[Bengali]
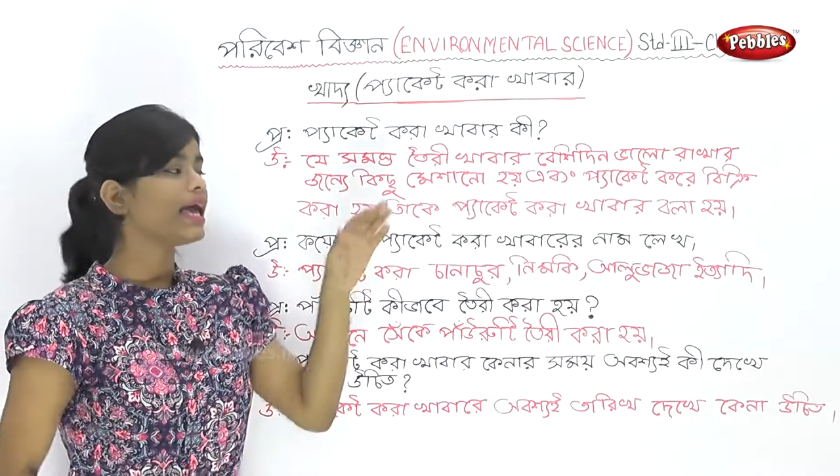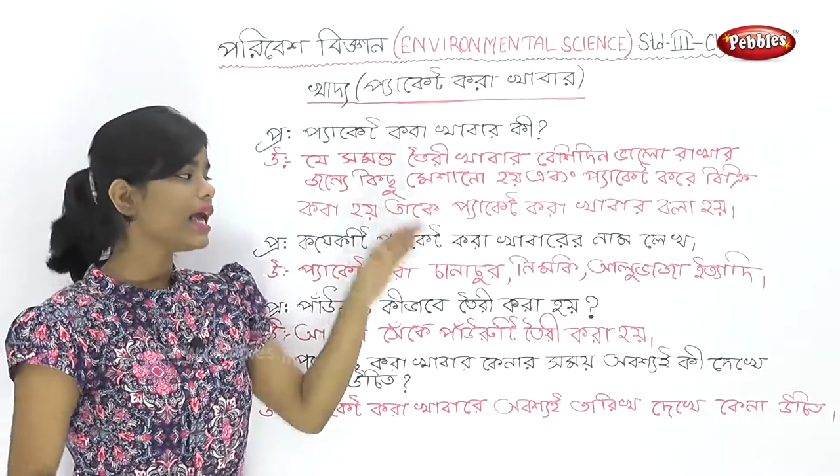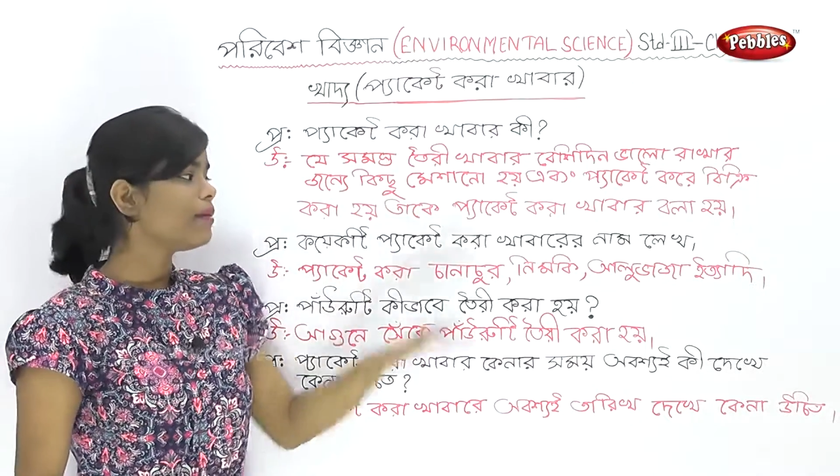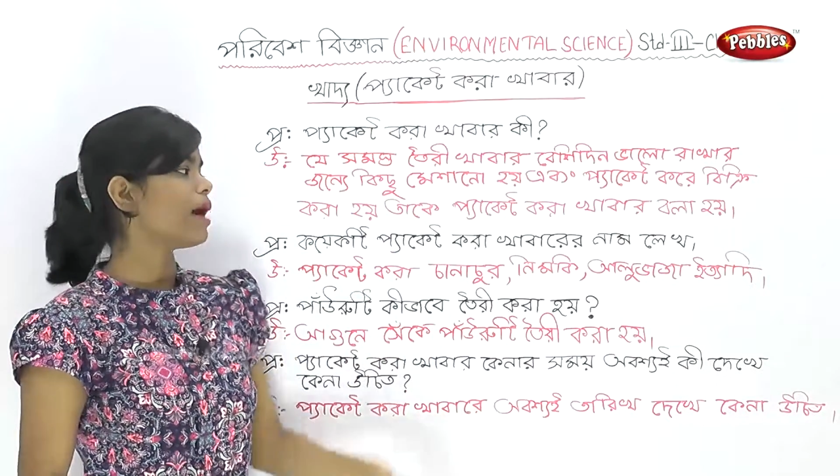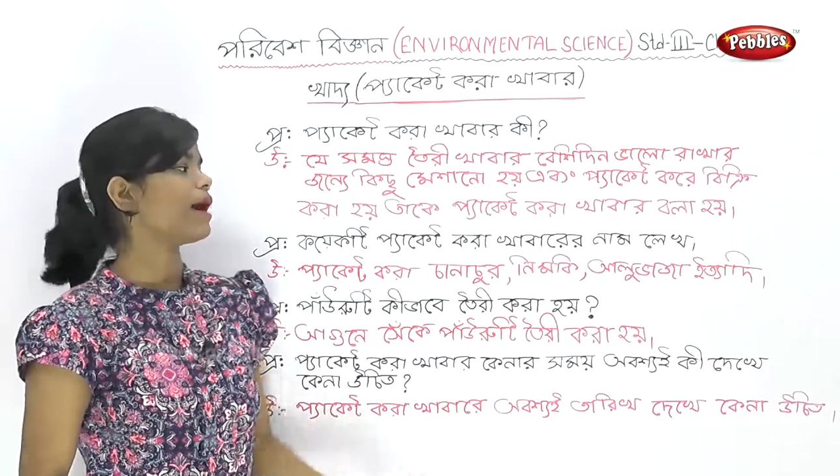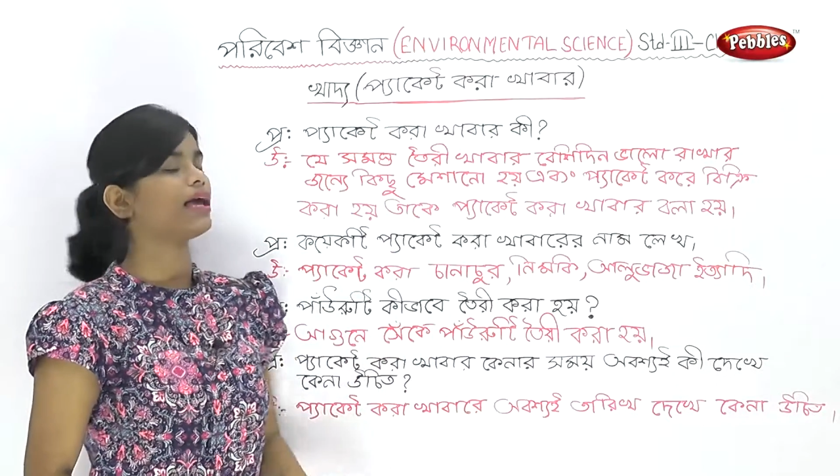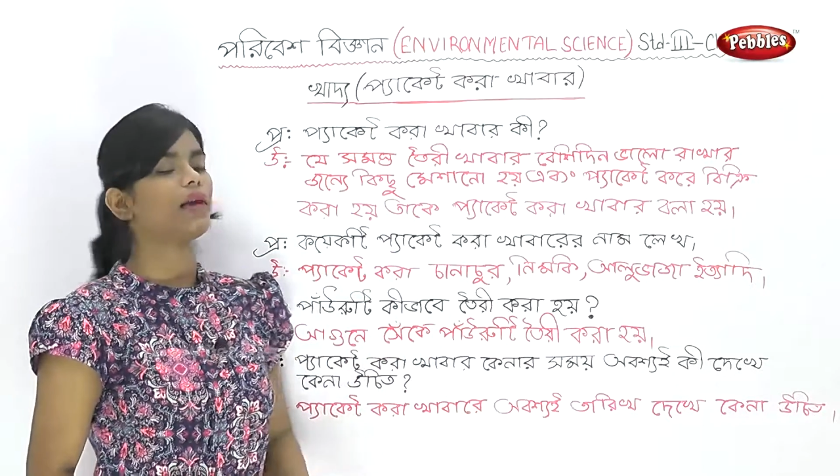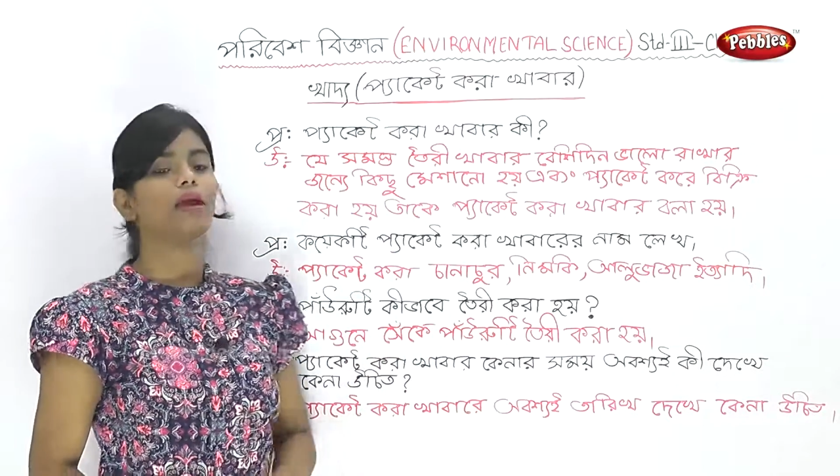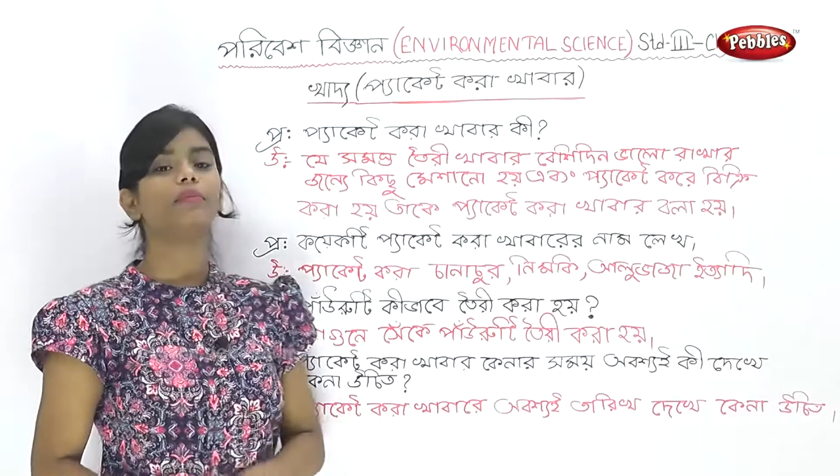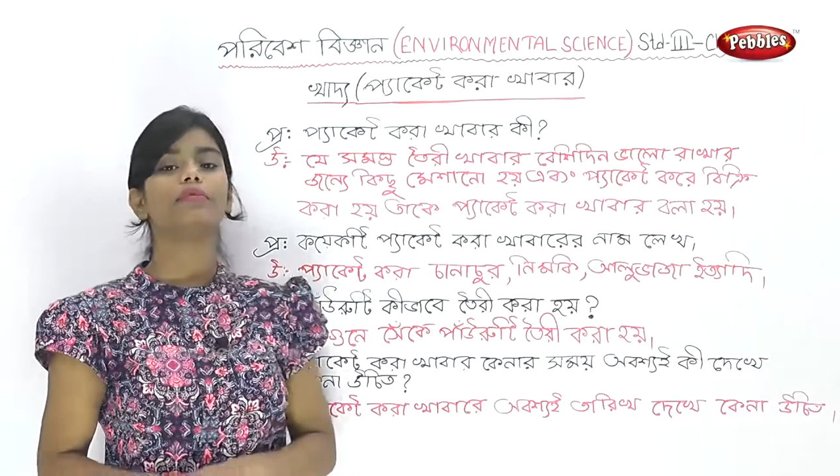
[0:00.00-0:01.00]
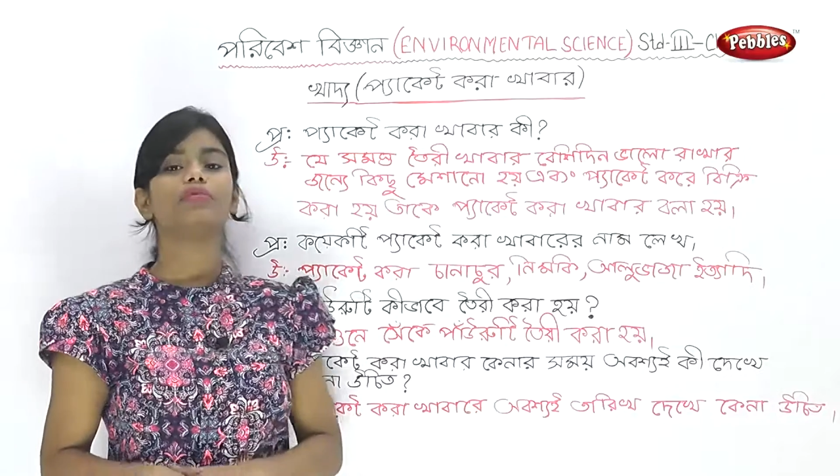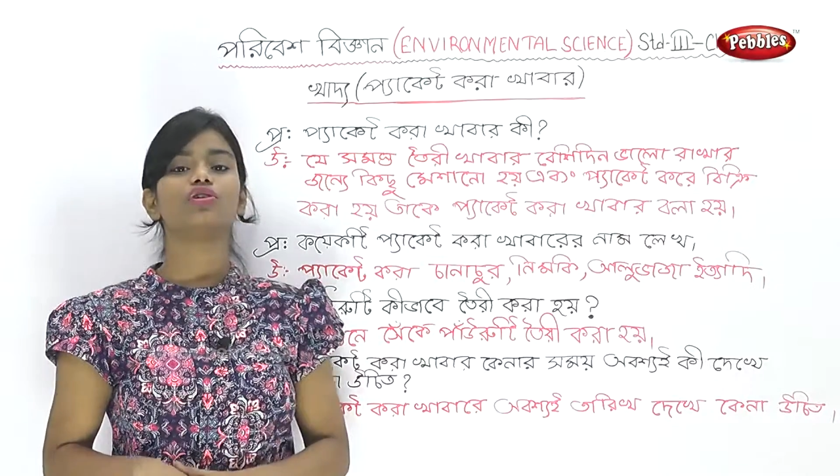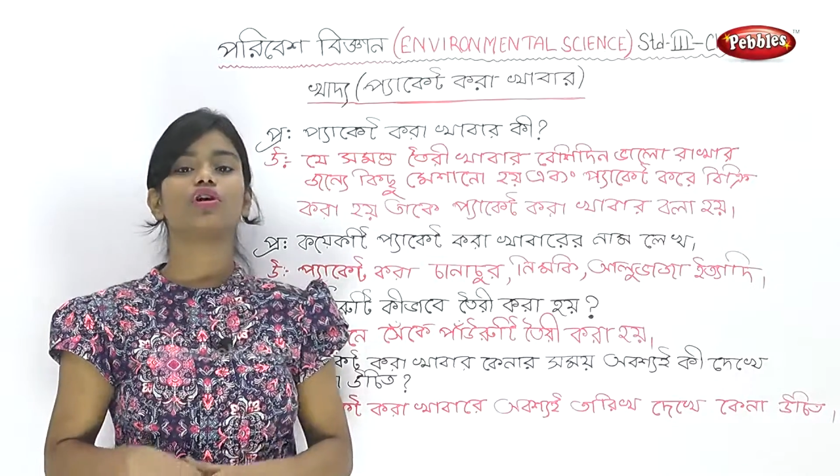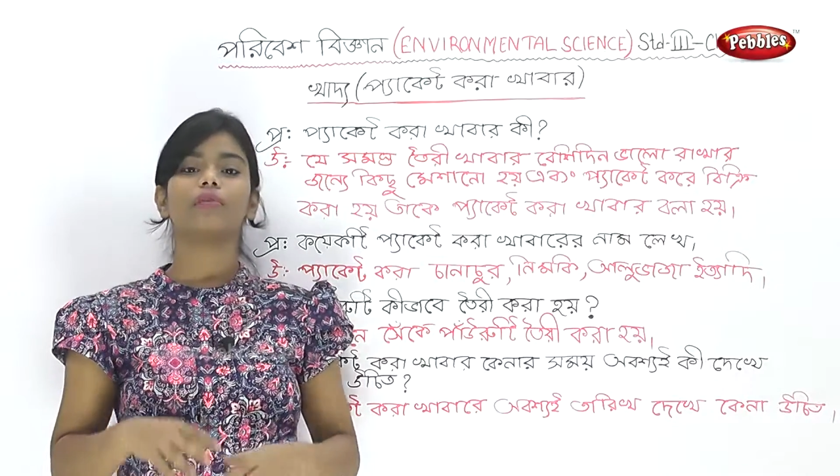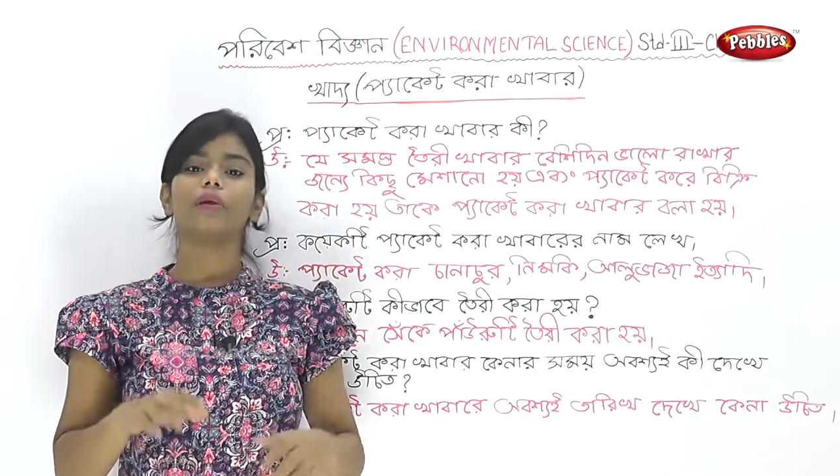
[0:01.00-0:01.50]
এই ভাগে আমরা বিভিন্ন
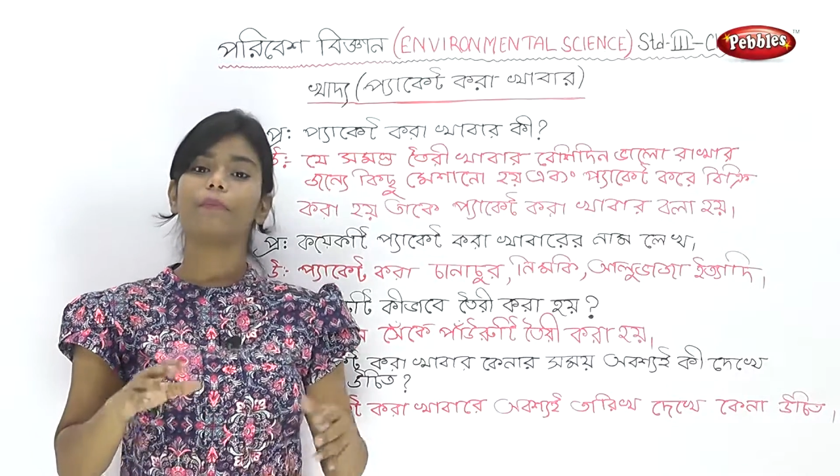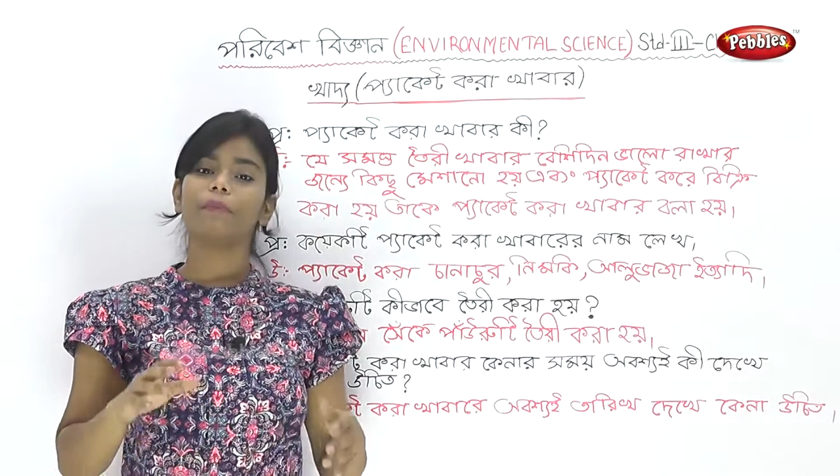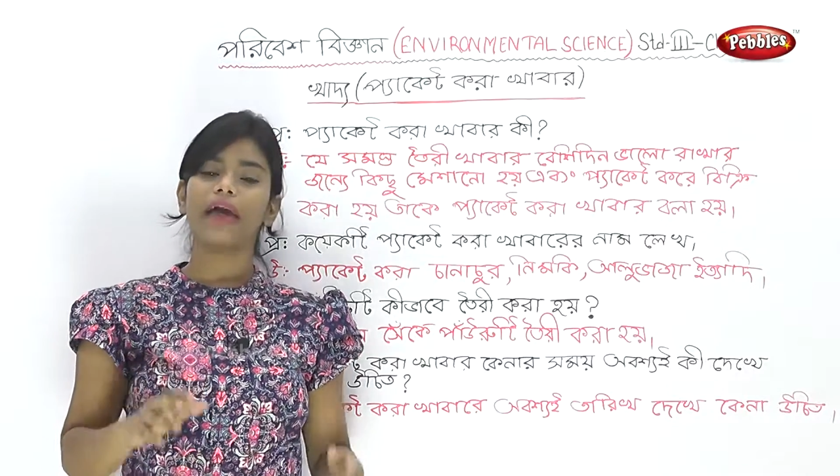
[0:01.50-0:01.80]
রকমের